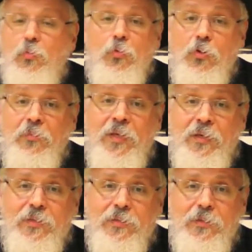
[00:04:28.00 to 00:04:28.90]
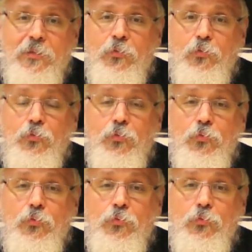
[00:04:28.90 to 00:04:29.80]
commerce
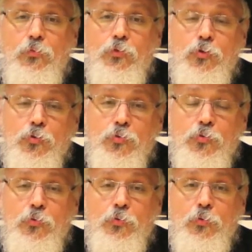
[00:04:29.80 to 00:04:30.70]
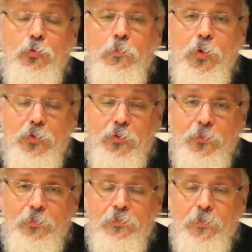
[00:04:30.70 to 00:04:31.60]
de chaussures, de bottes.
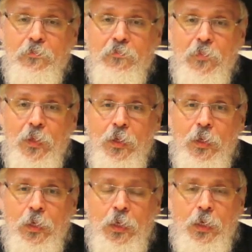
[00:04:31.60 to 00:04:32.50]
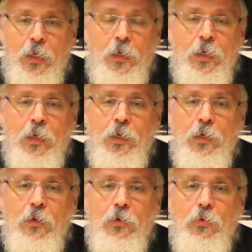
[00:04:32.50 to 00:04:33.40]

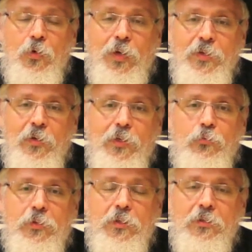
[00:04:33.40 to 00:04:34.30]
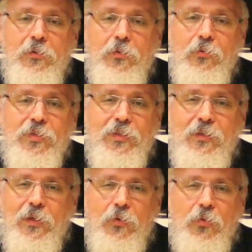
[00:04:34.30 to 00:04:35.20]
Et le rabbi, en l'écoutant,
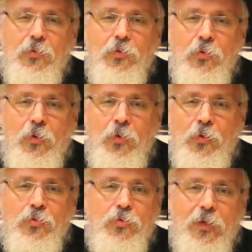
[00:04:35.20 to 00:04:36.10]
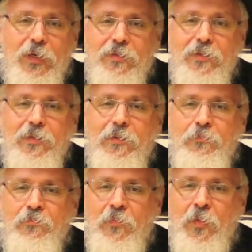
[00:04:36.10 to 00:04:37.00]
constata que ce chassid
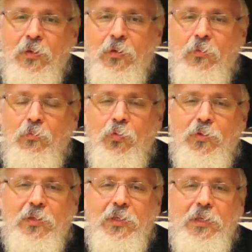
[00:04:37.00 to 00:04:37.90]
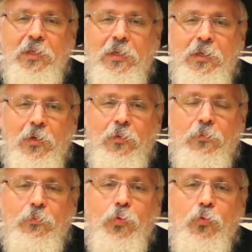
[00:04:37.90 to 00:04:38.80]
montrait
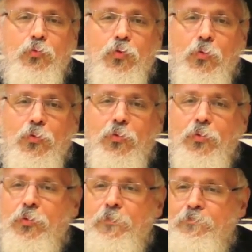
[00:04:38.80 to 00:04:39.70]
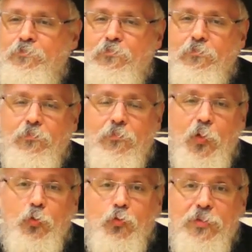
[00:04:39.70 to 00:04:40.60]
beaucoup trop
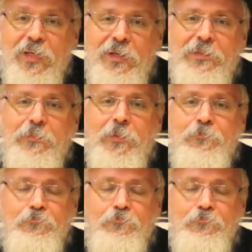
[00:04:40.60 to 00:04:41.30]
d'enthousiasme